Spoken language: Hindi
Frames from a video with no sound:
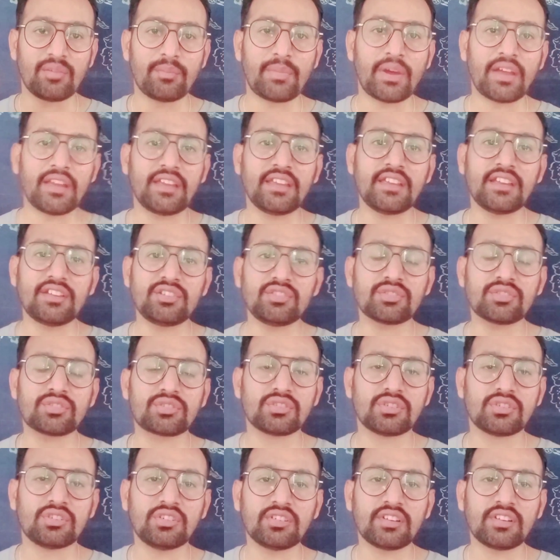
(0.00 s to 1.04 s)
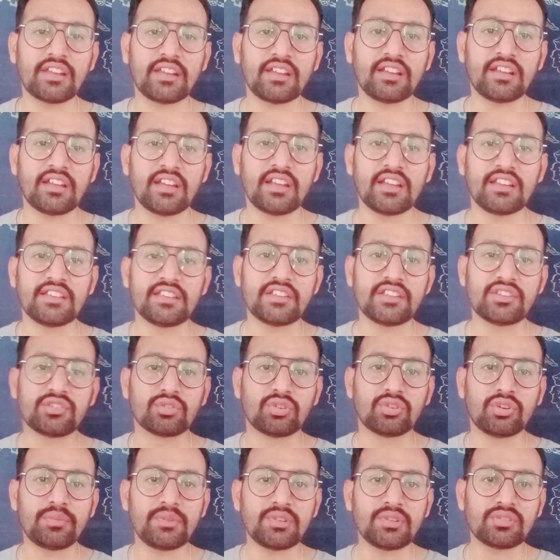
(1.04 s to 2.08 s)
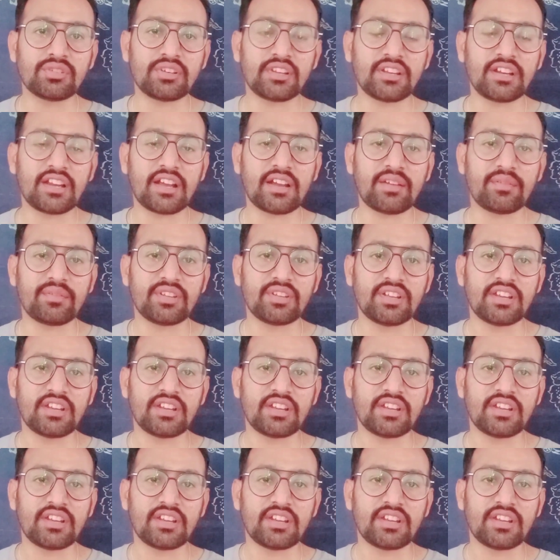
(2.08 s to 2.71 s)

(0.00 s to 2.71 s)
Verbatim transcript: भाई ये जो सॉन्ग है ये जो भी सुनेगा